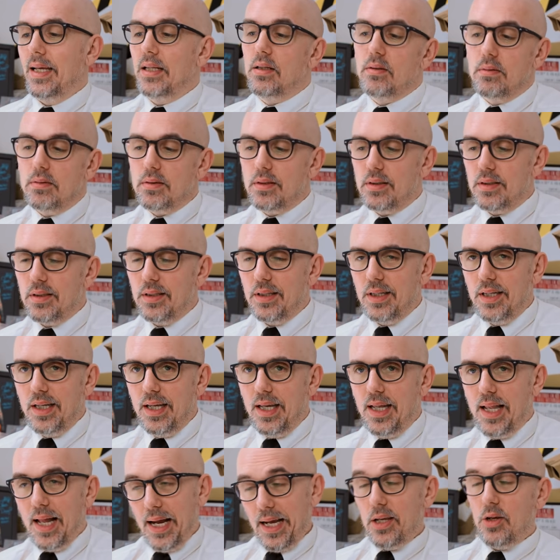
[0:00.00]
Et donc,
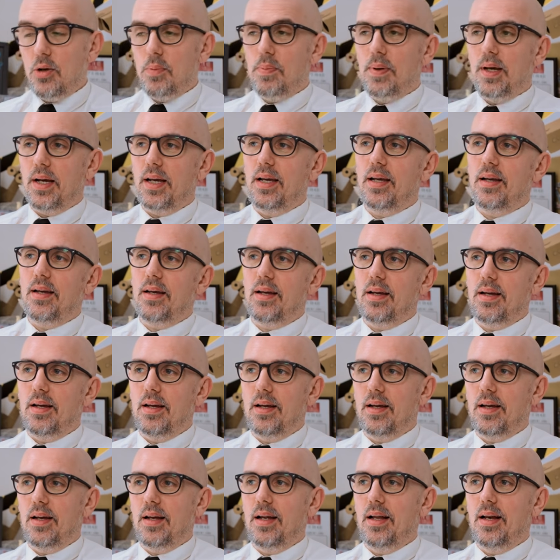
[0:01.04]
il a récupéré
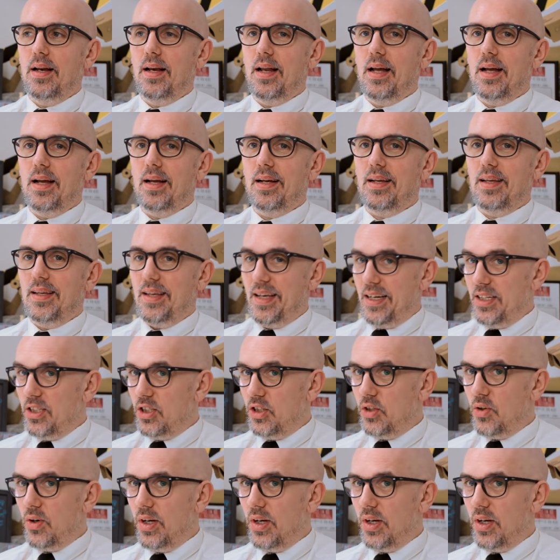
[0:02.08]
la cage